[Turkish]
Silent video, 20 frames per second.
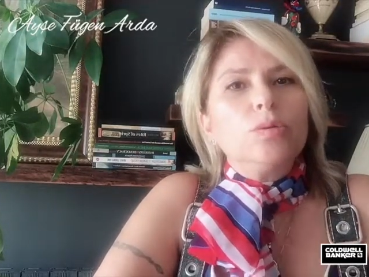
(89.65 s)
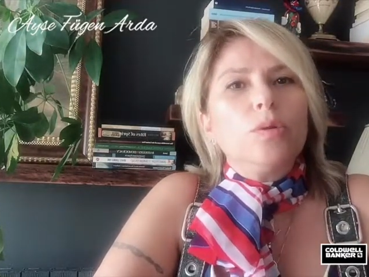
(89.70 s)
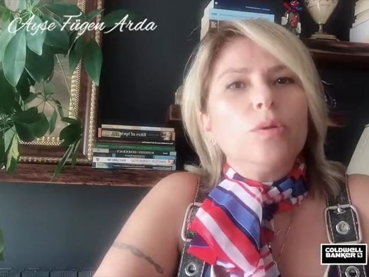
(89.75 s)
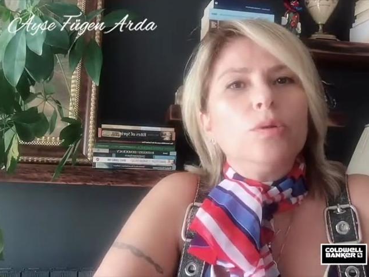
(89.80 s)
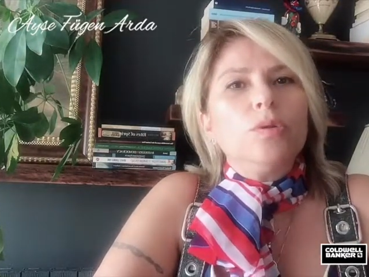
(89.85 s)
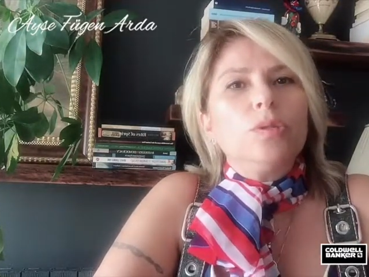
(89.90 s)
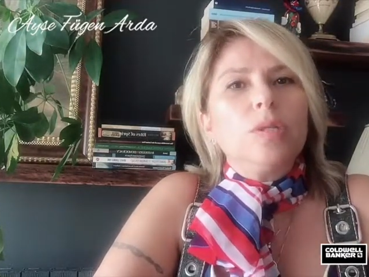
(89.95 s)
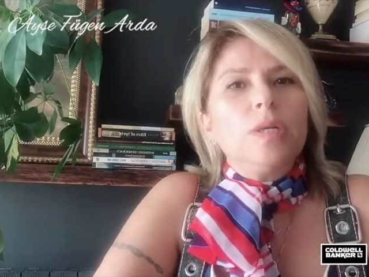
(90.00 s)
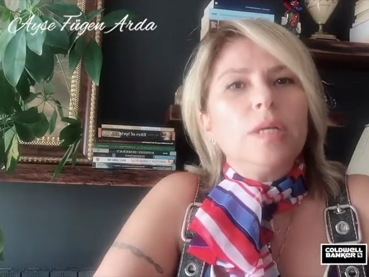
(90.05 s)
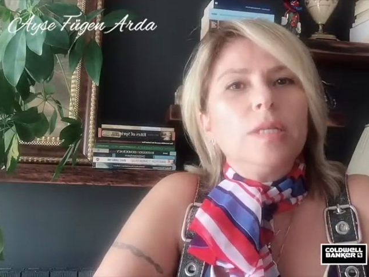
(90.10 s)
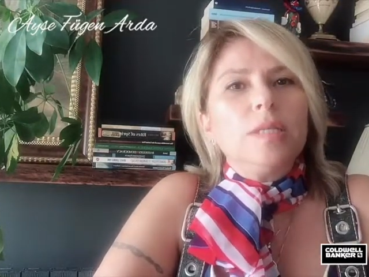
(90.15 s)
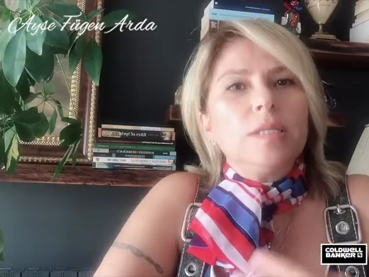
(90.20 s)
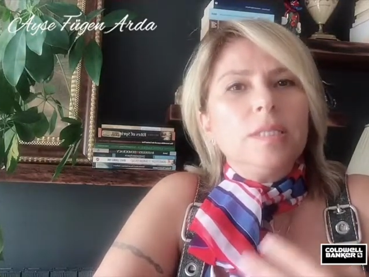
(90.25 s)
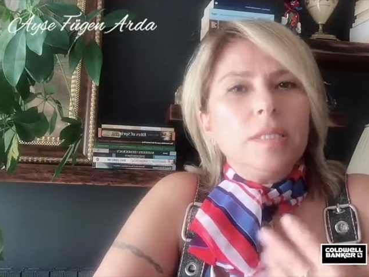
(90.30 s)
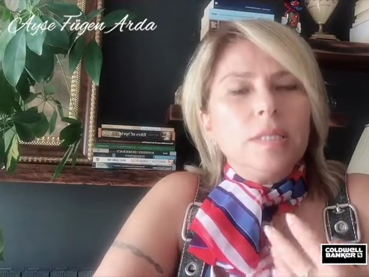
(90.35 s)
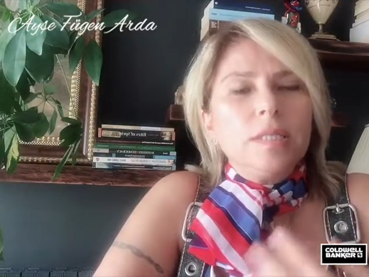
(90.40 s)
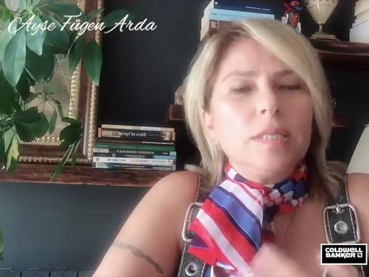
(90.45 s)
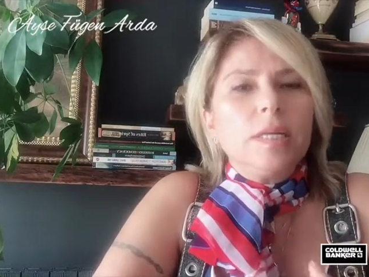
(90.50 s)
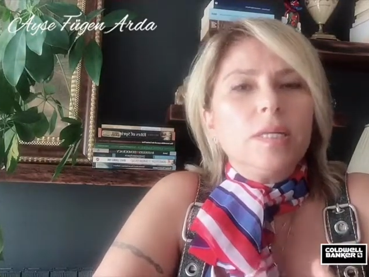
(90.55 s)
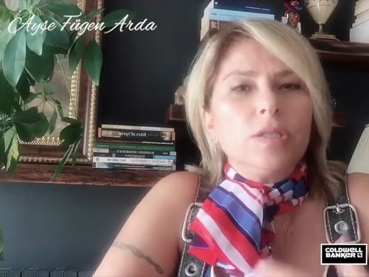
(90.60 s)
önce
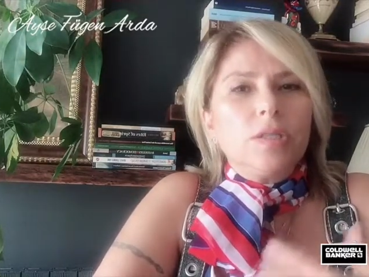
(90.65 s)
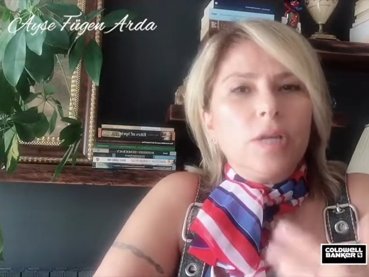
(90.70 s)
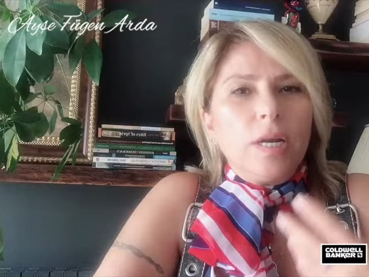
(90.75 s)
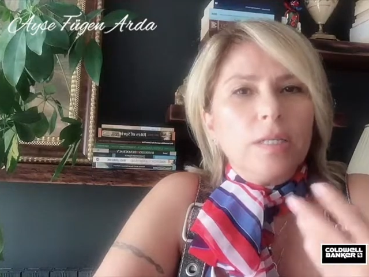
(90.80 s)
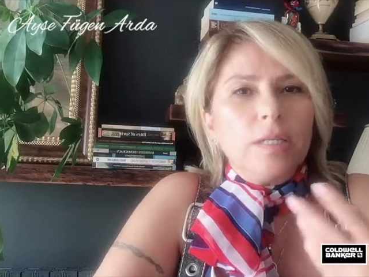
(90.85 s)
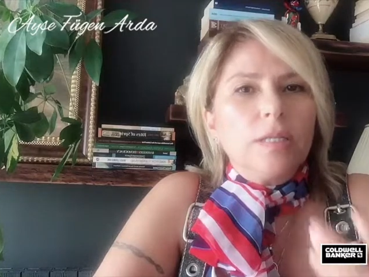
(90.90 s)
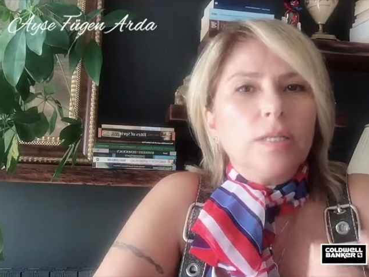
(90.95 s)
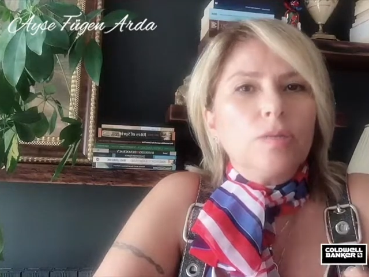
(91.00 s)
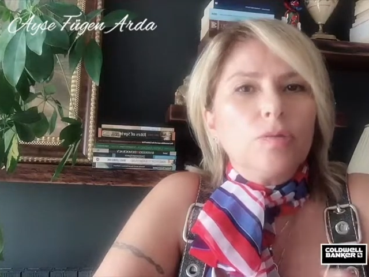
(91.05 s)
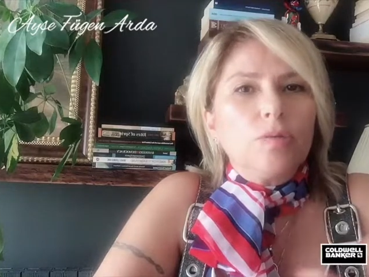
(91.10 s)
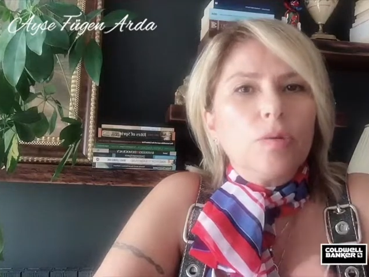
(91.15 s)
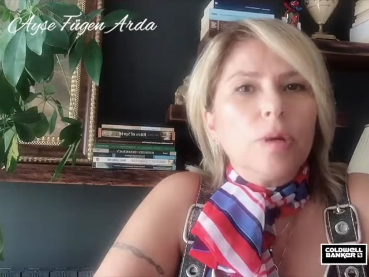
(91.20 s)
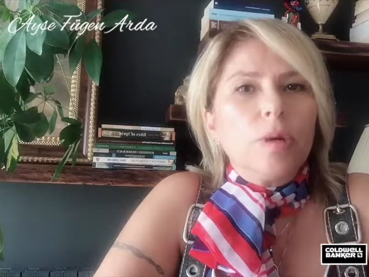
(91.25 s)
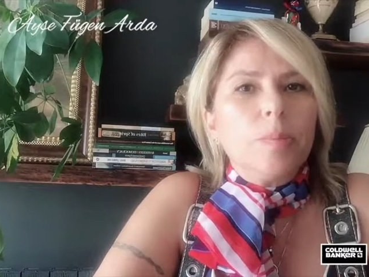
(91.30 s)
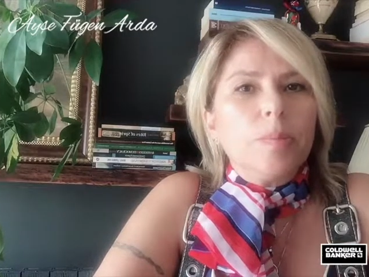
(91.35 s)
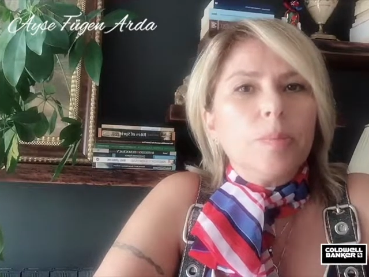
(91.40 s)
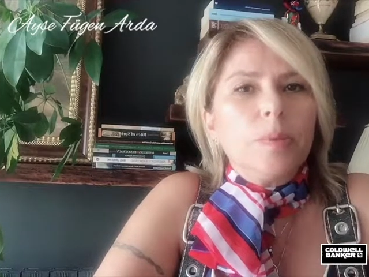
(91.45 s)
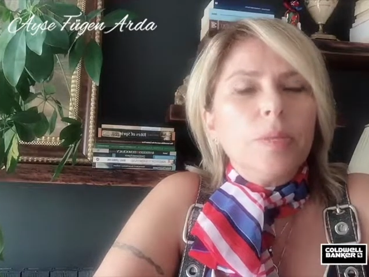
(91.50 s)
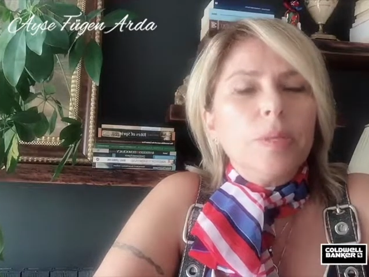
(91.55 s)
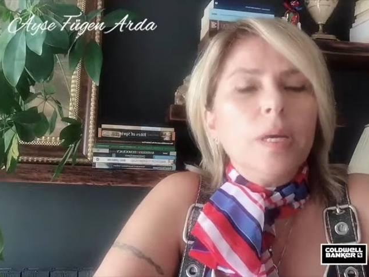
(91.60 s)
siz açarsınız o
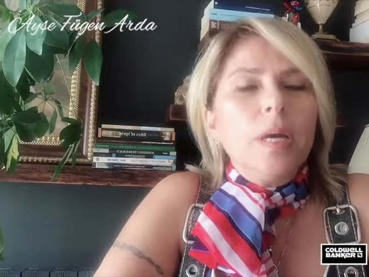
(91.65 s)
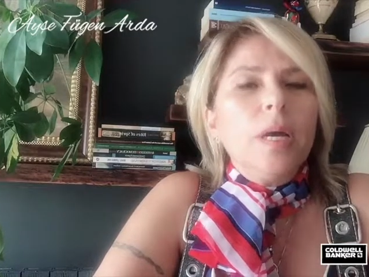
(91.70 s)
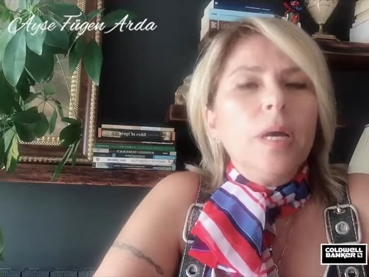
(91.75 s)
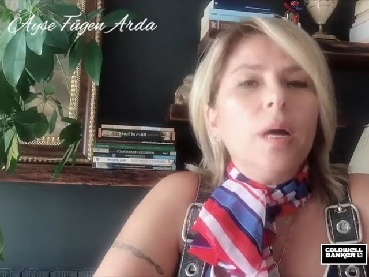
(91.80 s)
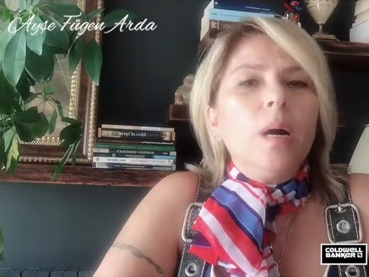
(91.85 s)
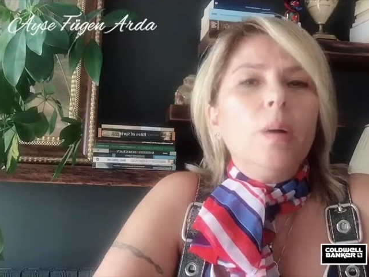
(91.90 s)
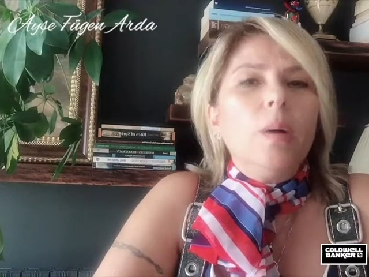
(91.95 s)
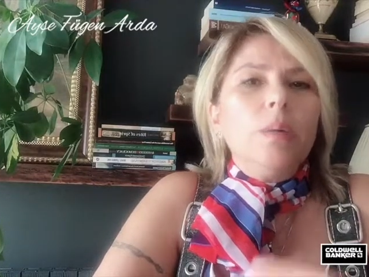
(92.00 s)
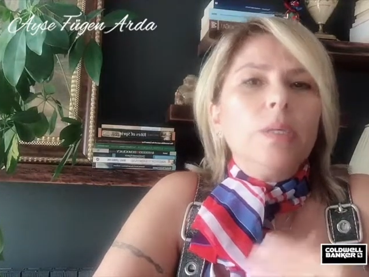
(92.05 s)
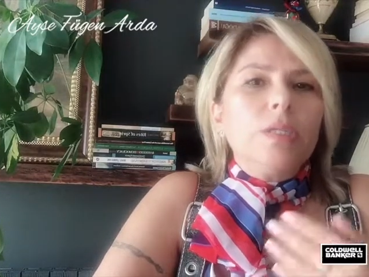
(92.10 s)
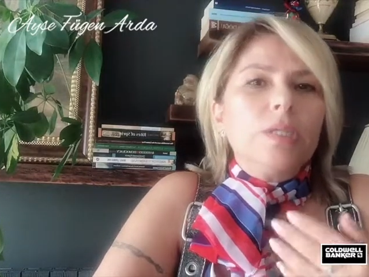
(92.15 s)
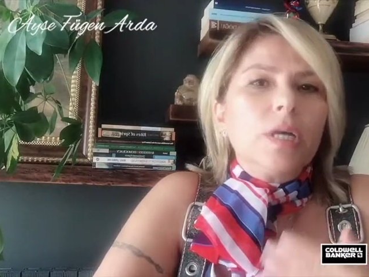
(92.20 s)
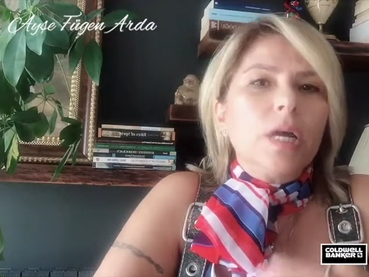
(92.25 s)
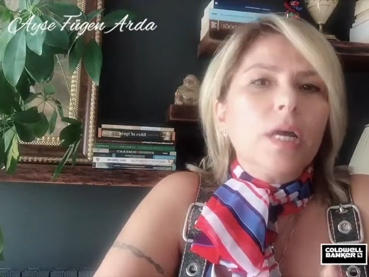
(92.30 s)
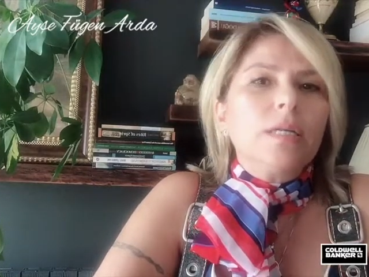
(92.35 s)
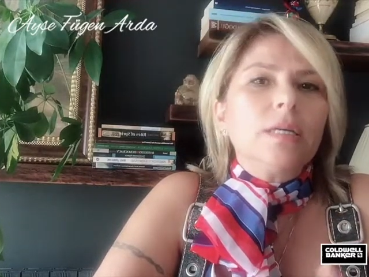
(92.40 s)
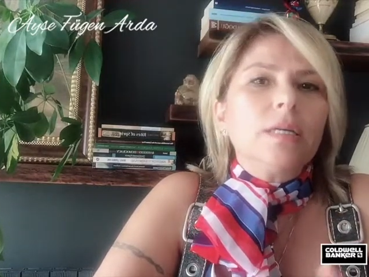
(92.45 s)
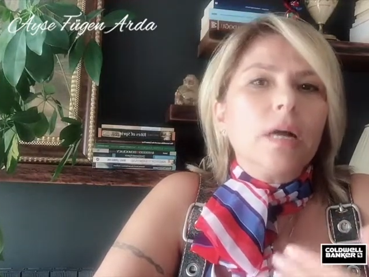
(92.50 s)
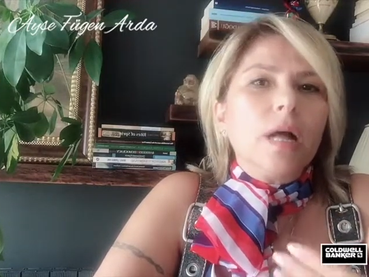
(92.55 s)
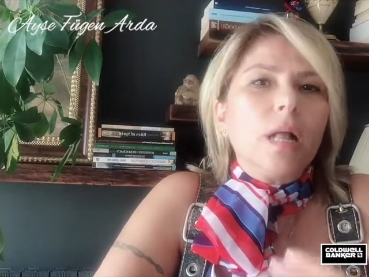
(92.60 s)
kapıyı ama
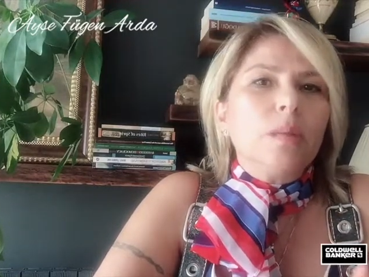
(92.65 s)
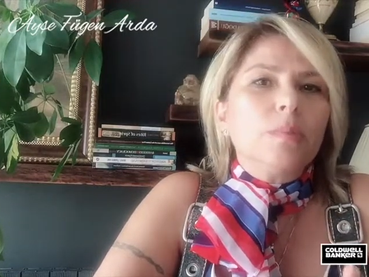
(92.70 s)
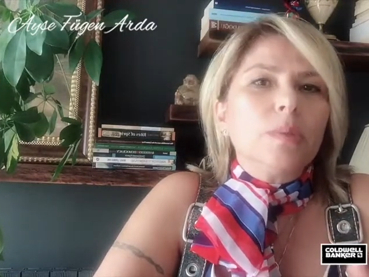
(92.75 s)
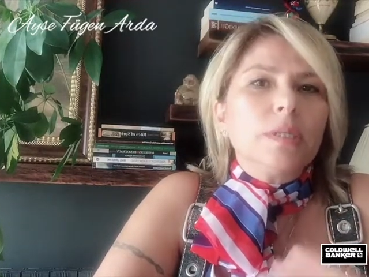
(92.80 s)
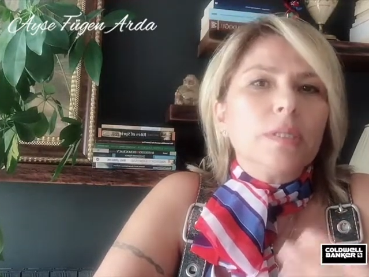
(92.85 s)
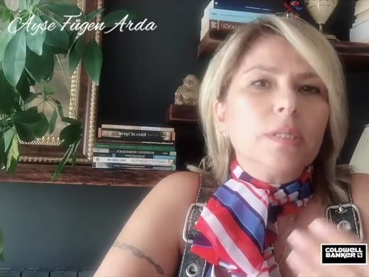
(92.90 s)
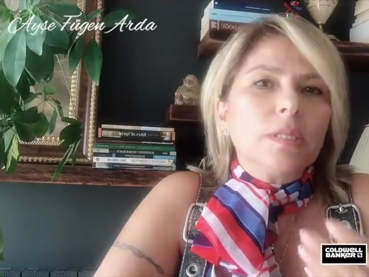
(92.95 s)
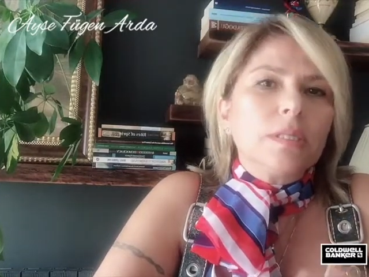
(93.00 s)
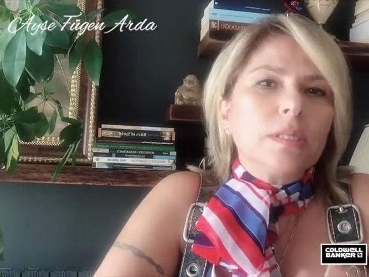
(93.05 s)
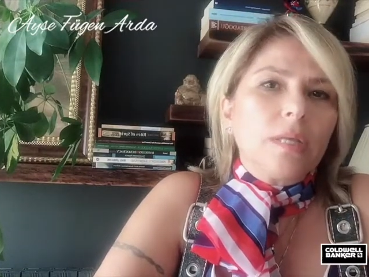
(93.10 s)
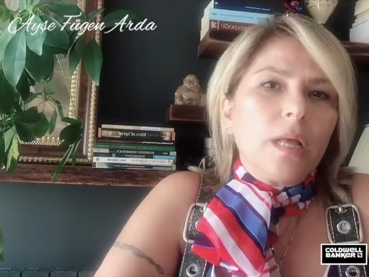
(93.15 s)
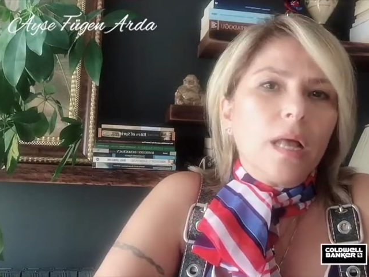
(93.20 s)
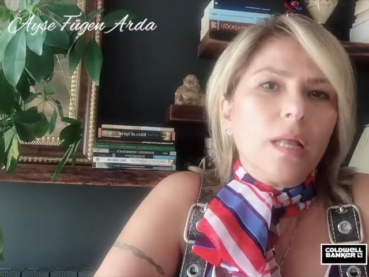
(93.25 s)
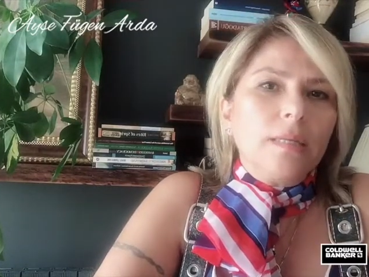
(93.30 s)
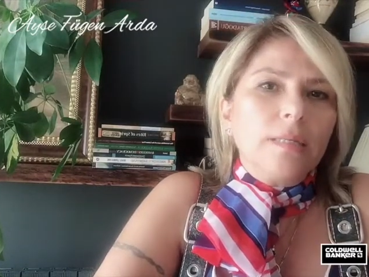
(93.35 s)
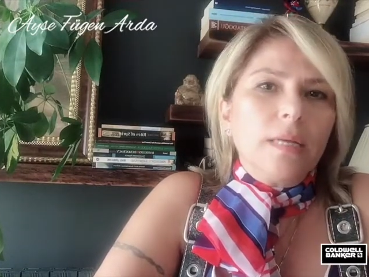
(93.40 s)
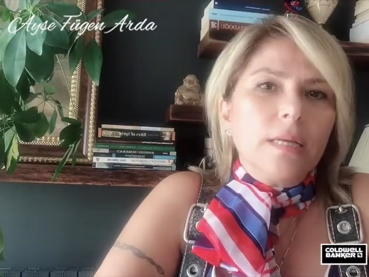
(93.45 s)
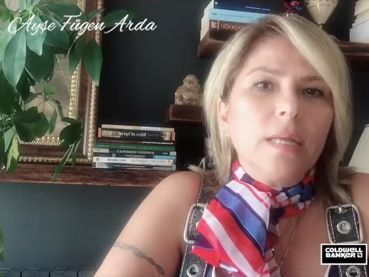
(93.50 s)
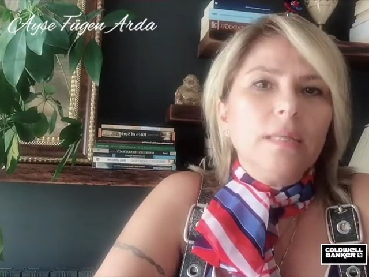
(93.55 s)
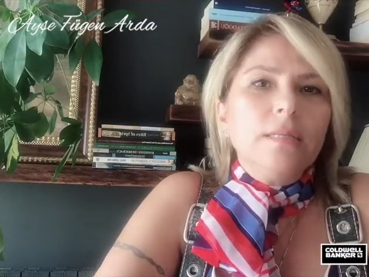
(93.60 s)
içeride kalmanızı
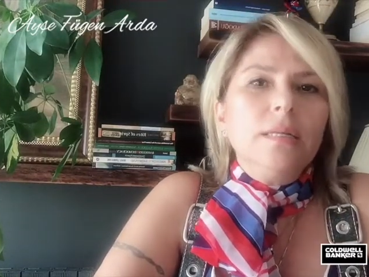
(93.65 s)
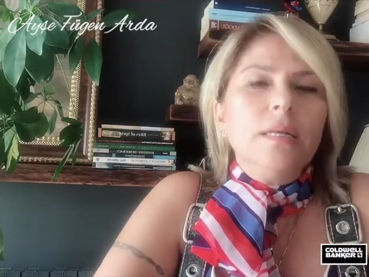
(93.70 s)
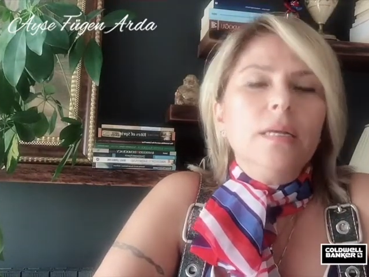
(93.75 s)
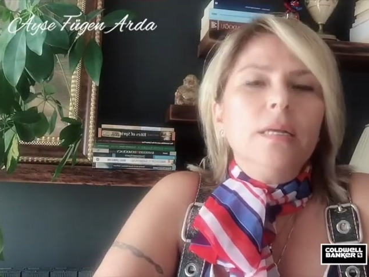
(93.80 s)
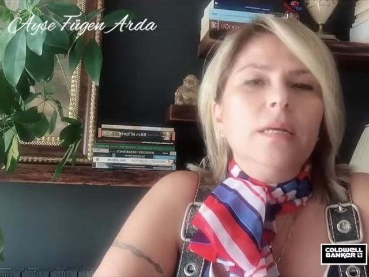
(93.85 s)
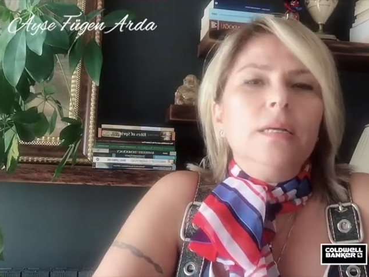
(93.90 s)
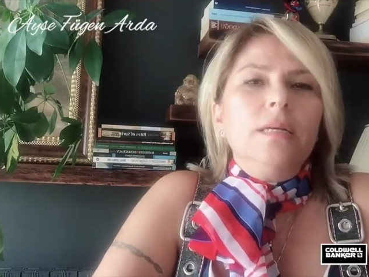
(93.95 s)
sağlayan